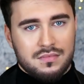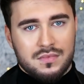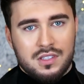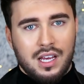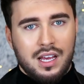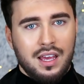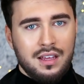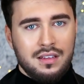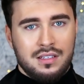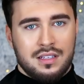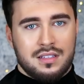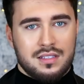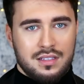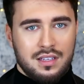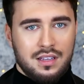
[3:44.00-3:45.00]
no takie
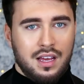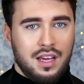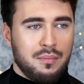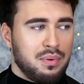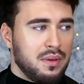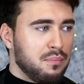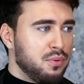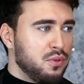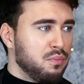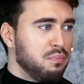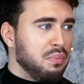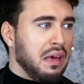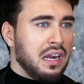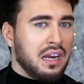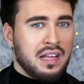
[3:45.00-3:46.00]
nic, takie pi, pi,
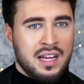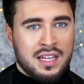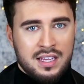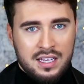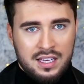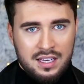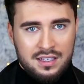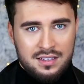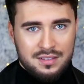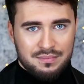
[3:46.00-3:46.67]
pierka, takie,